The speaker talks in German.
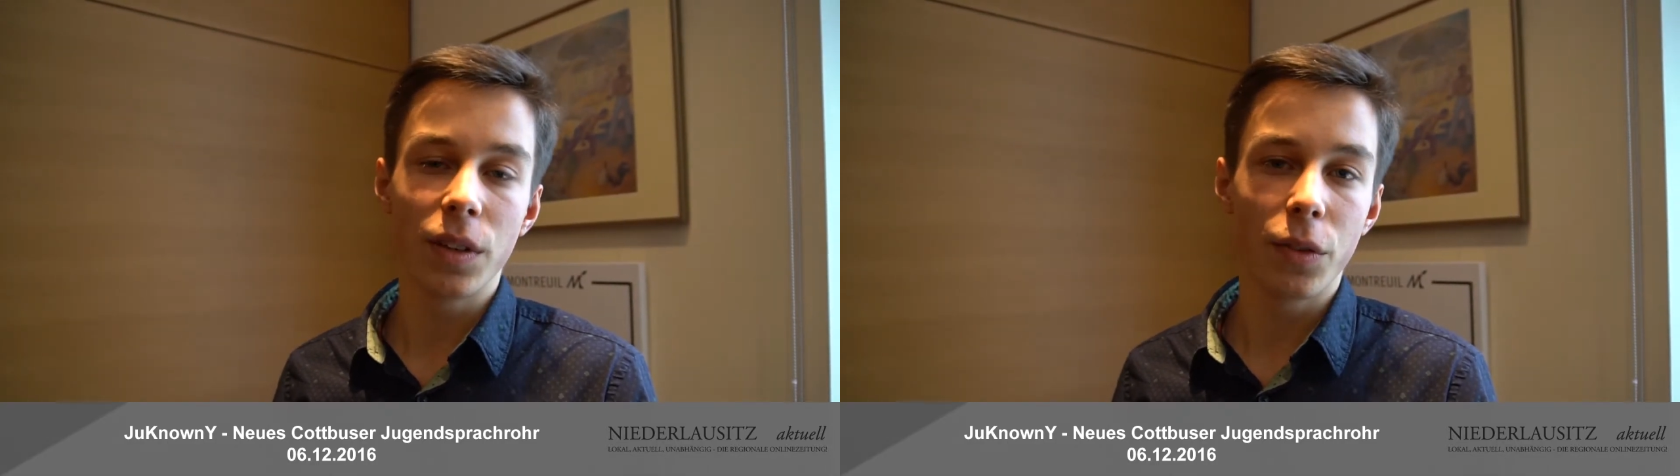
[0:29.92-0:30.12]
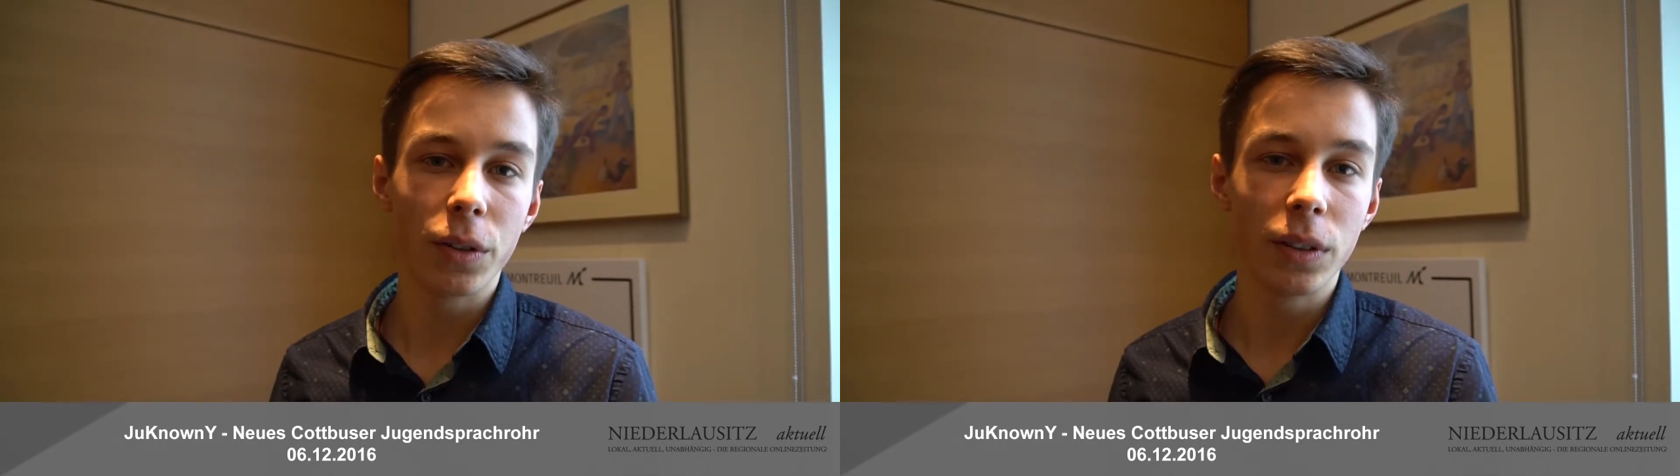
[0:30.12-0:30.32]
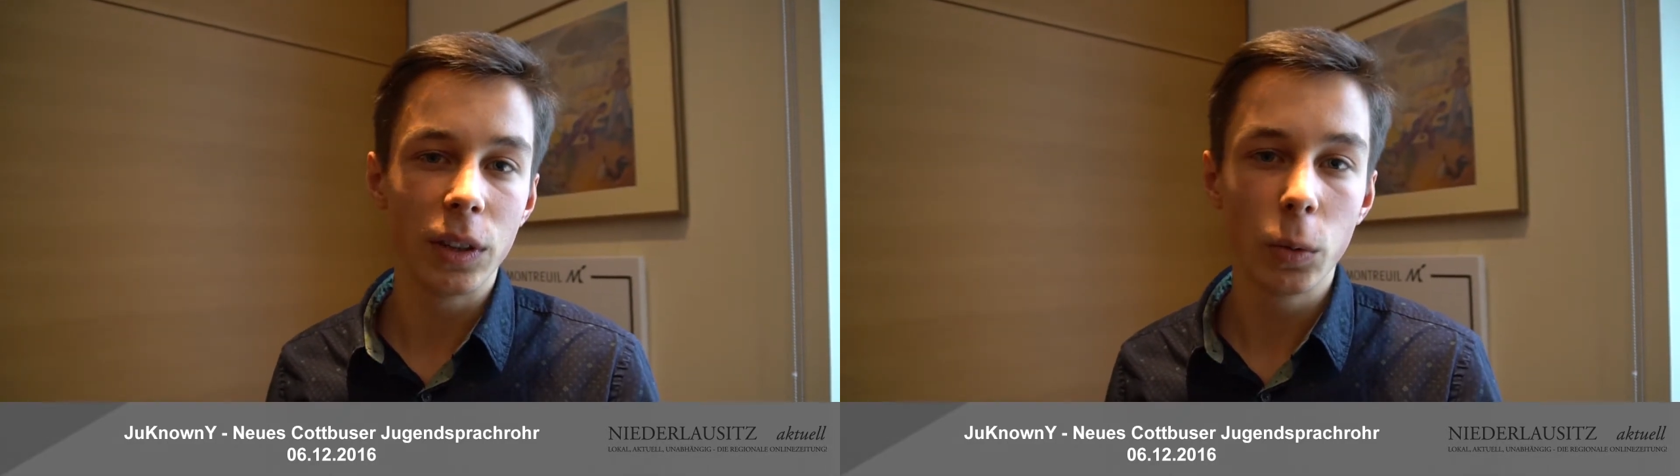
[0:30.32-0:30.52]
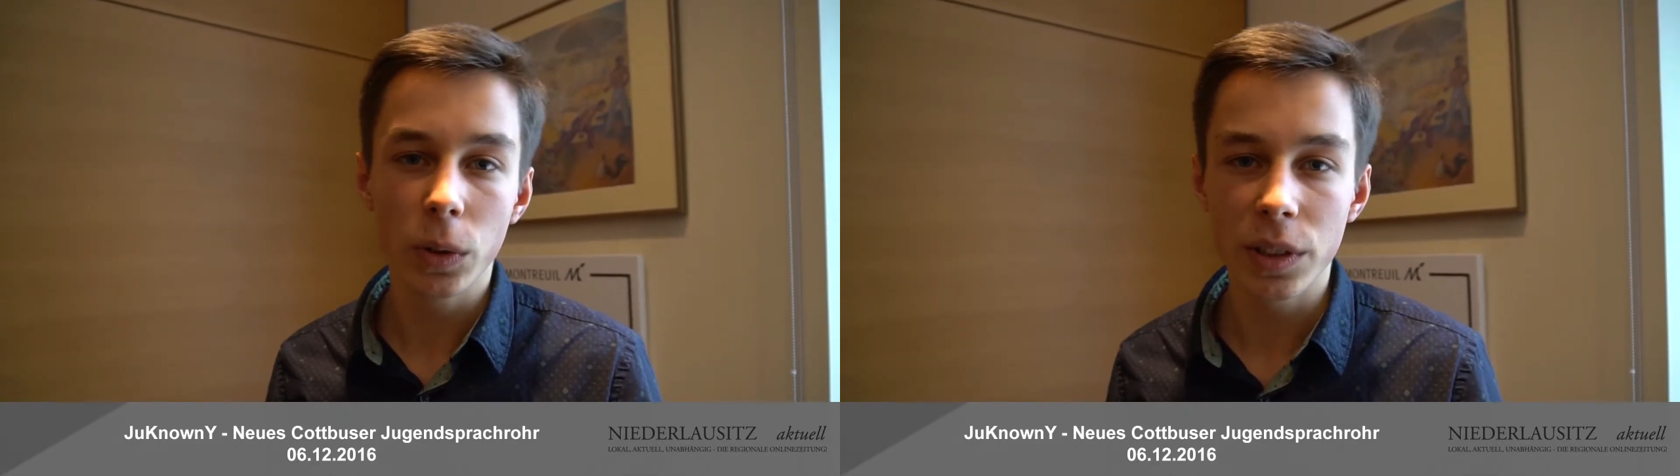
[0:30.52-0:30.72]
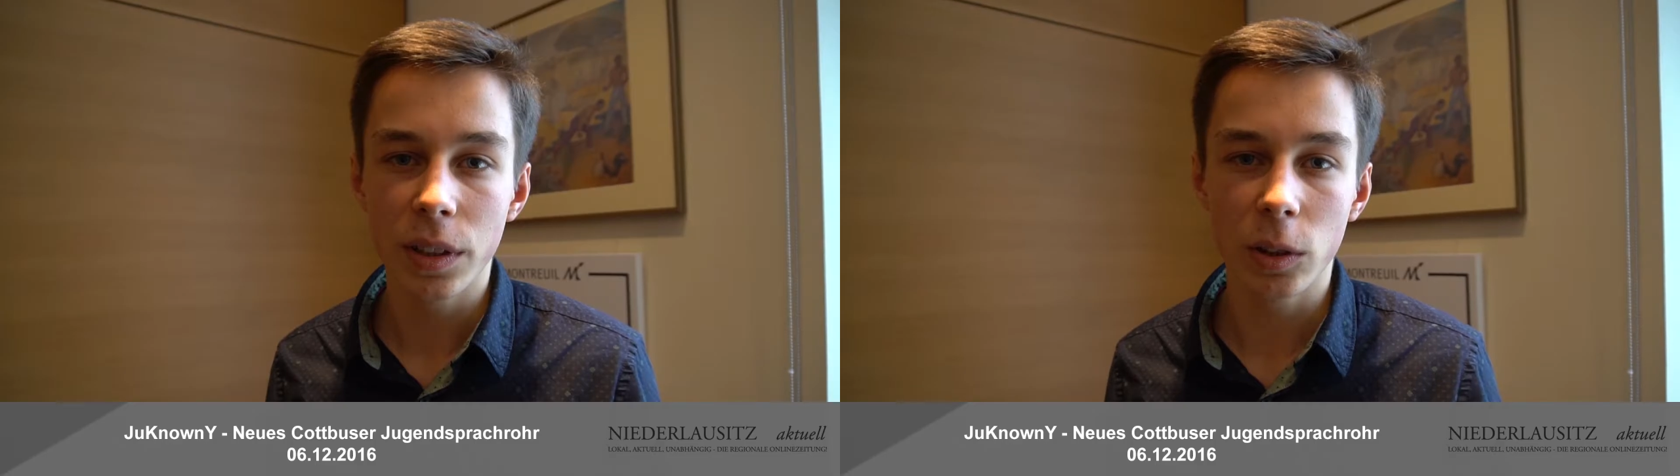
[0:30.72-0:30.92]
wir wollen die
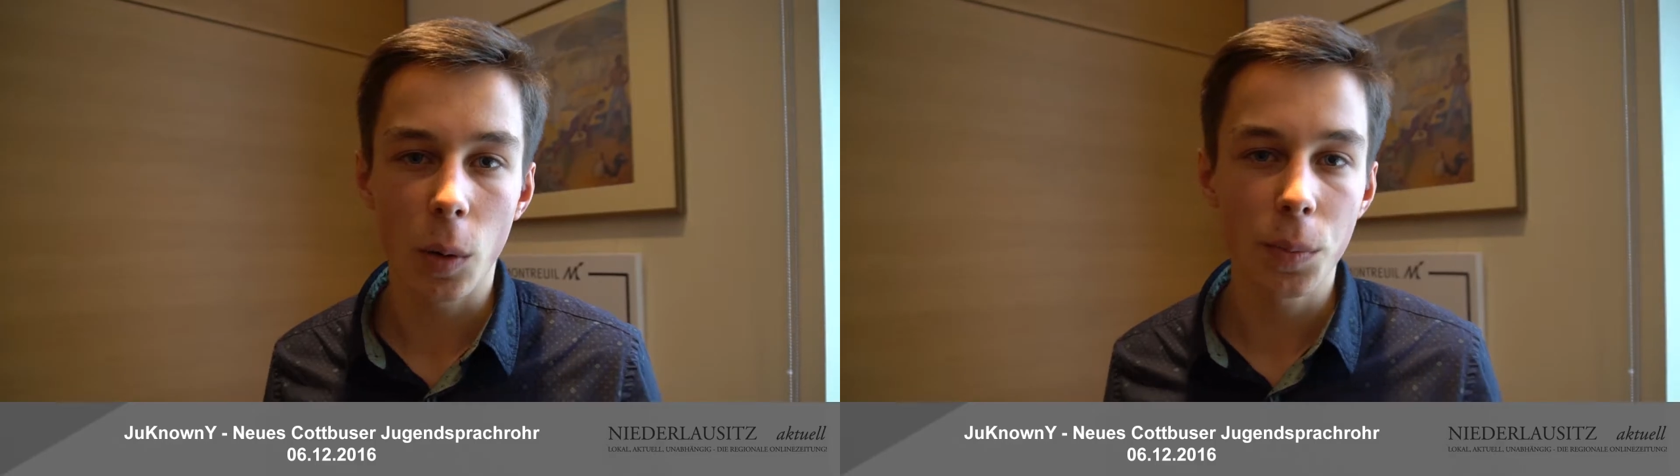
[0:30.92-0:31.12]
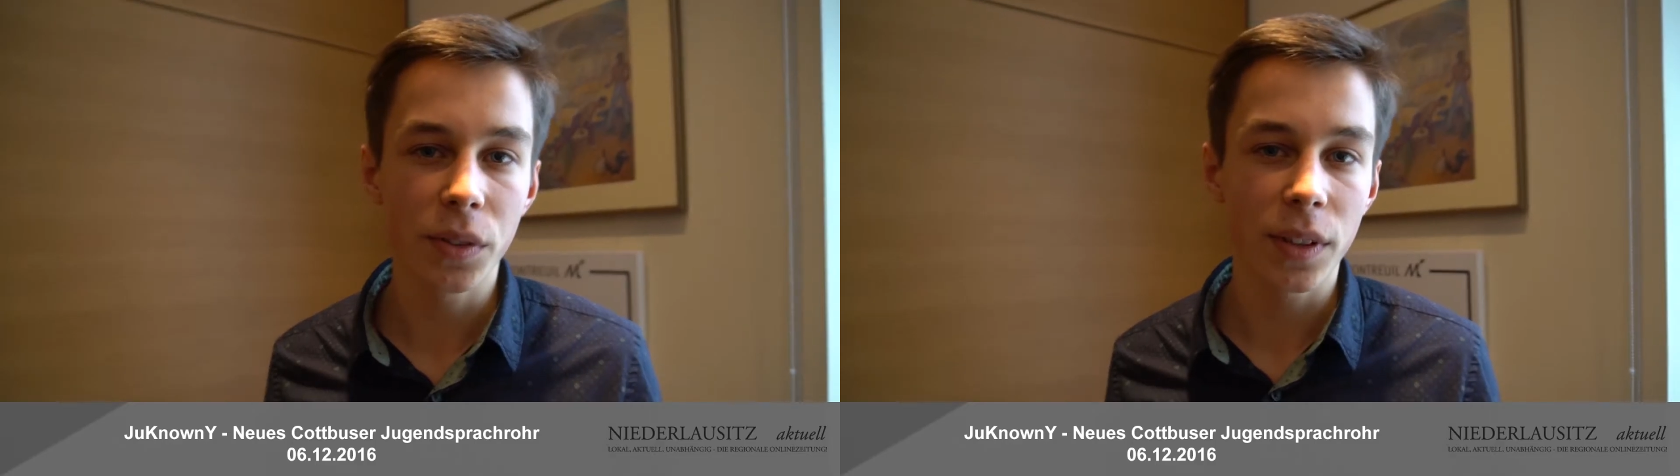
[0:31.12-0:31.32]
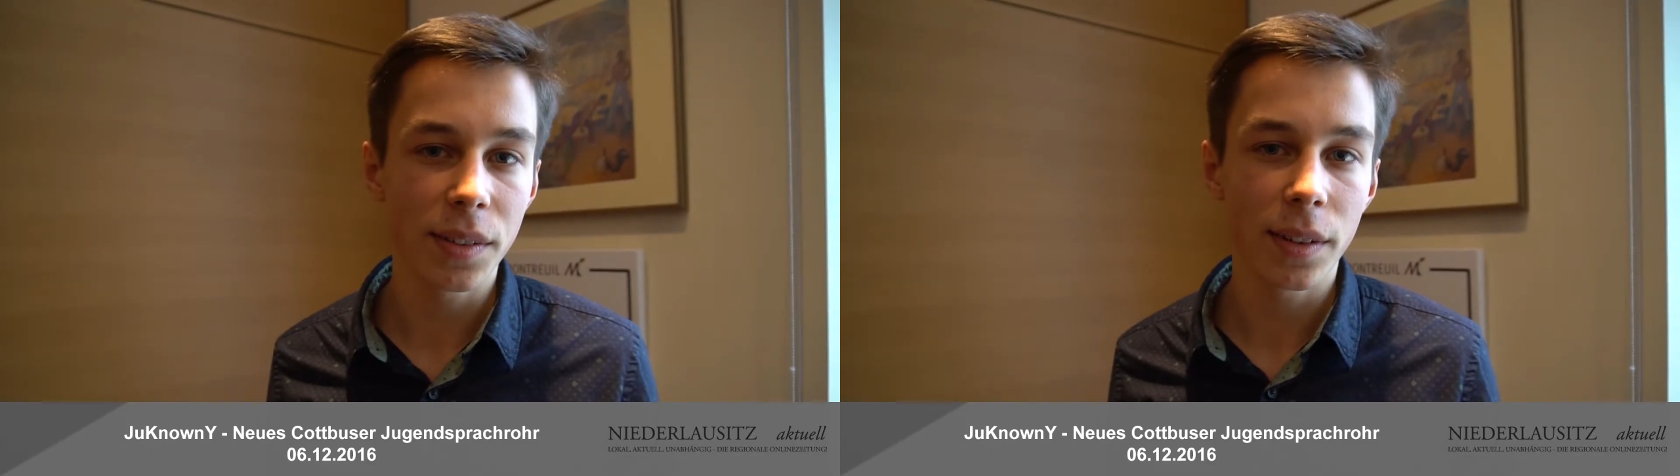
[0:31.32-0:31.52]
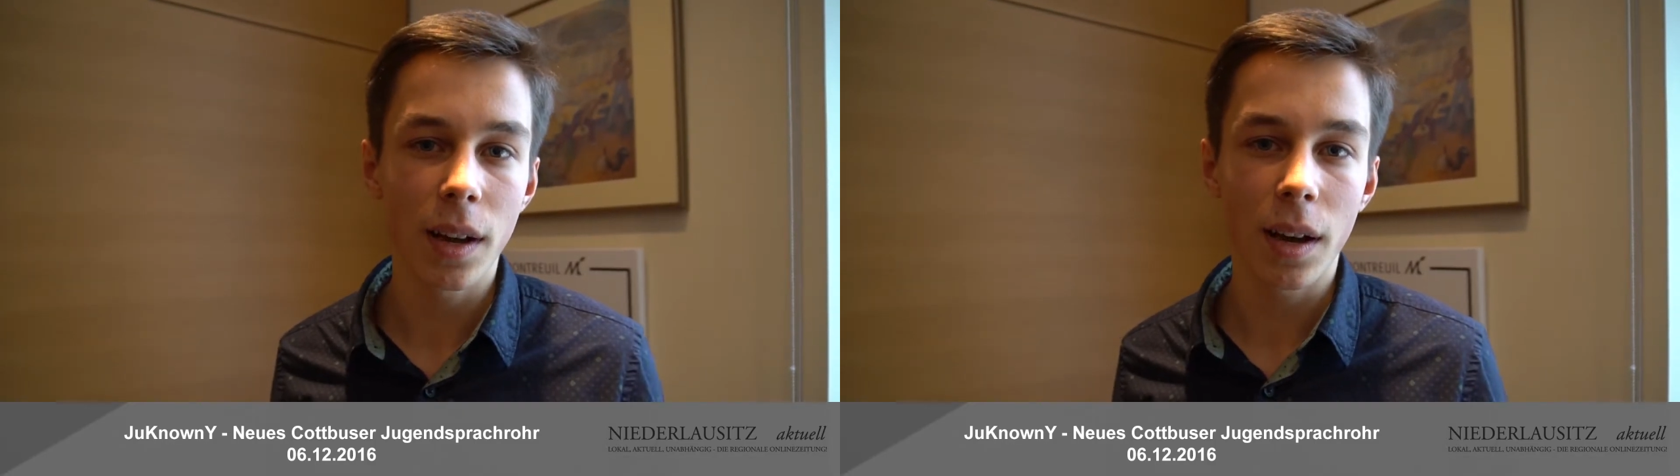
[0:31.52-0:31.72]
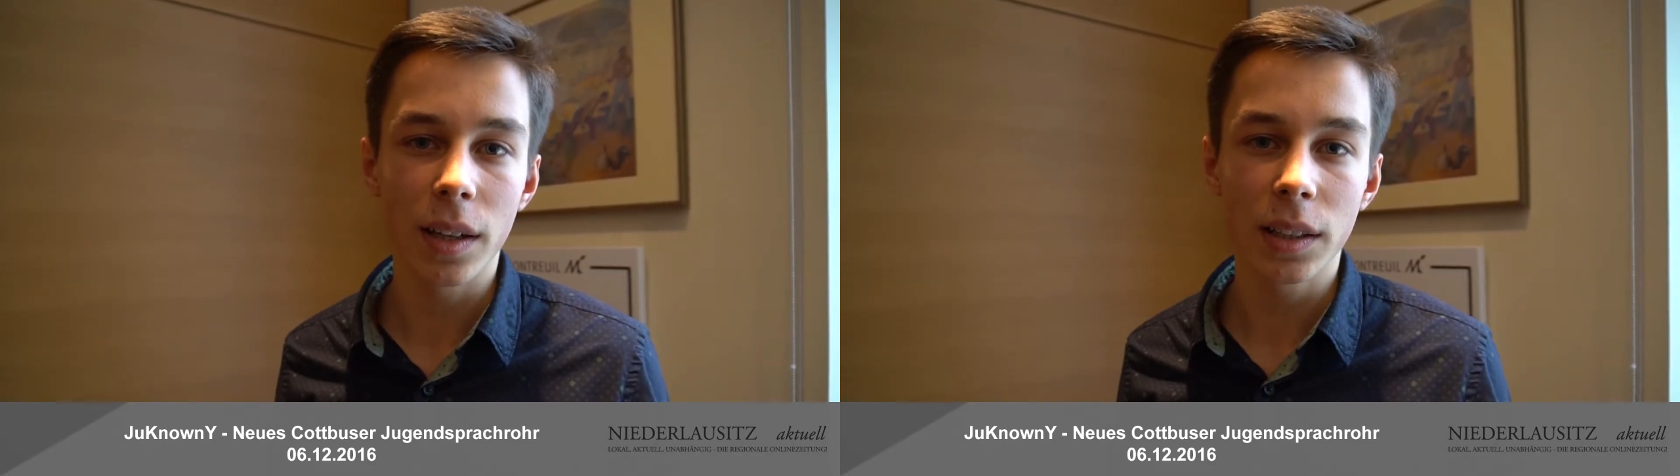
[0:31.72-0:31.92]
Jugendlichen in Cottbus ganz klar
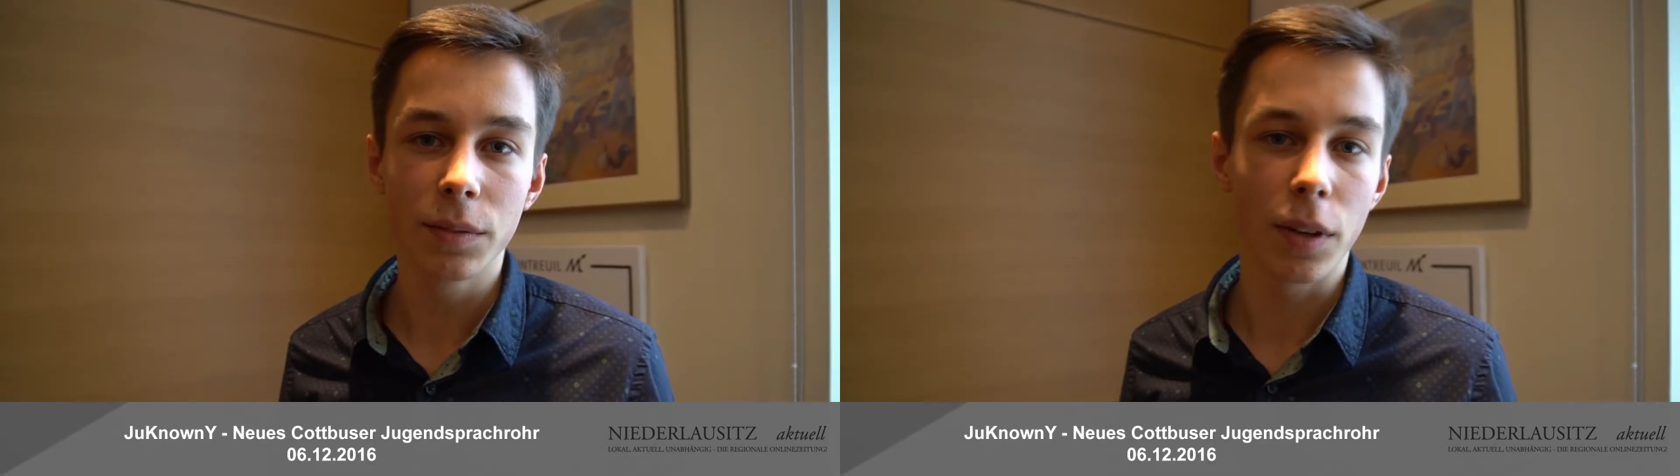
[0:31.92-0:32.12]
erreichen,